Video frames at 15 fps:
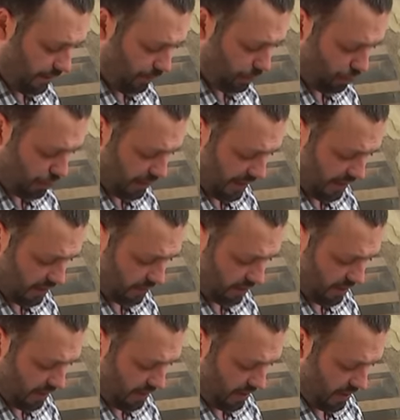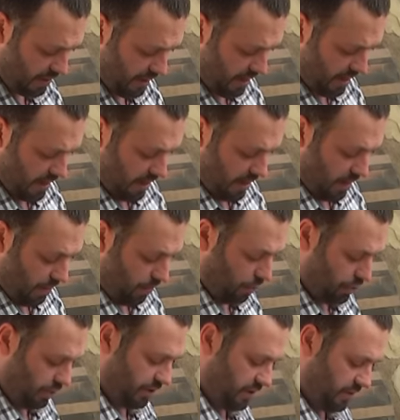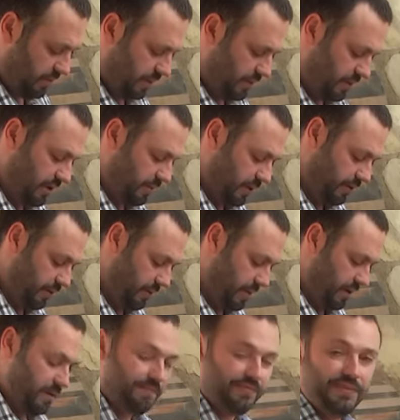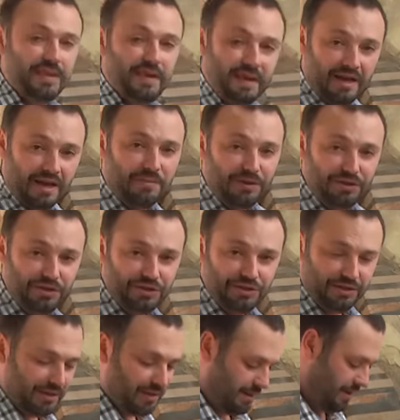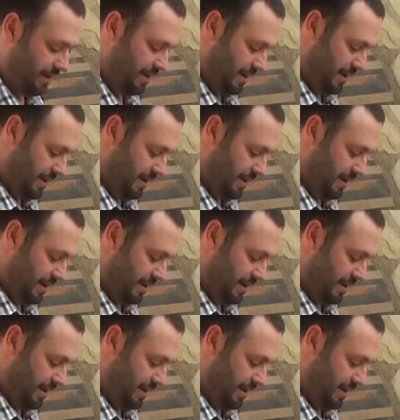Вот уже на этом этапе можно заниматься добавками ароматических